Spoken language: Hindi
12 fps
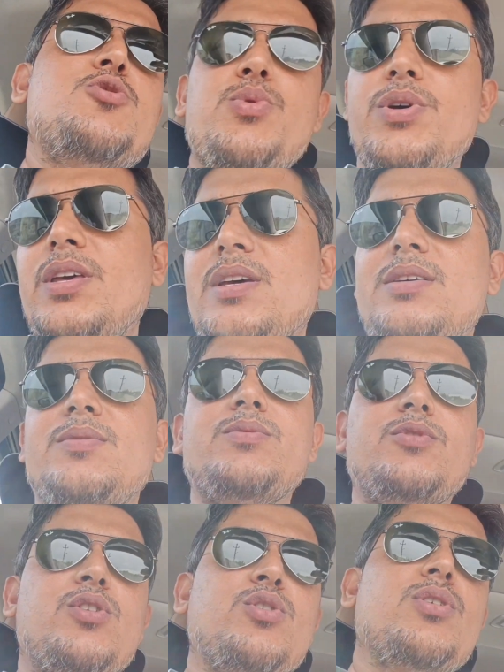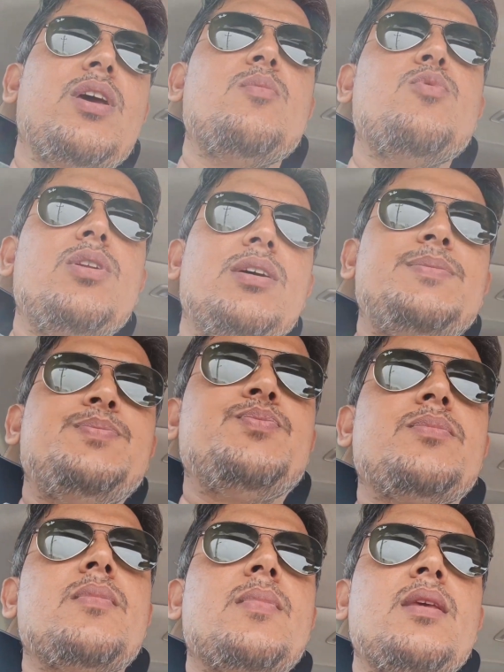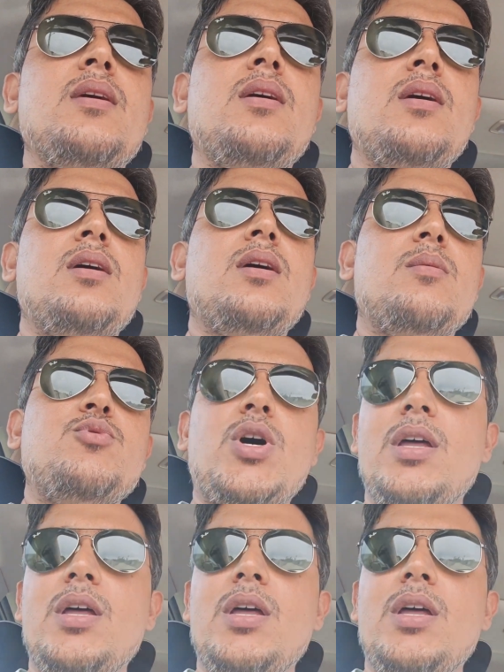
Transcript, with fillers: मजबूरी है और तो क्या बोलें अब